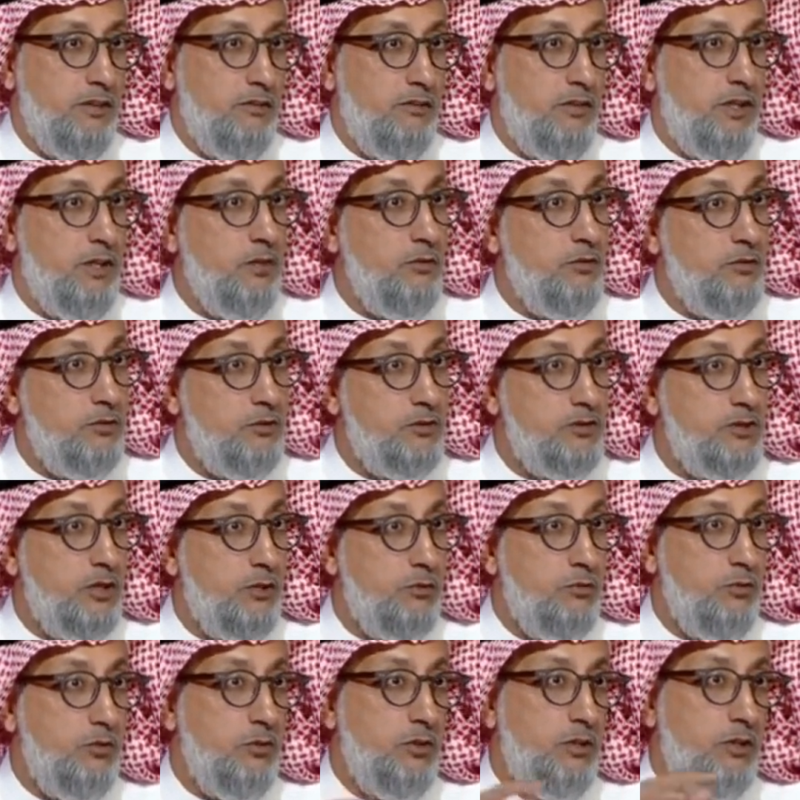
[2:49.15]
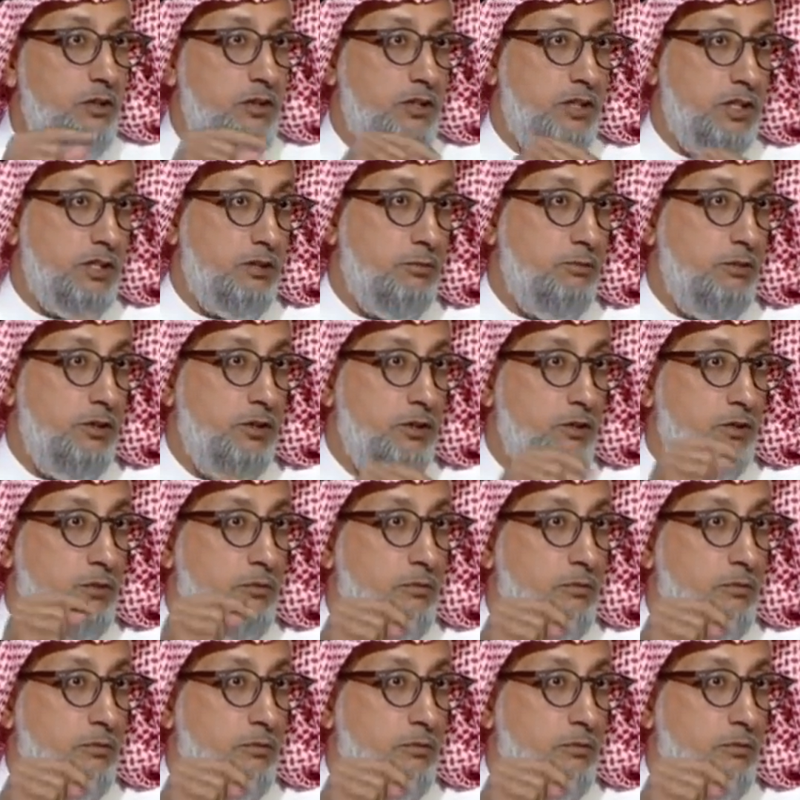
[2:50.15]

فلو انتم تسوونه تطبيق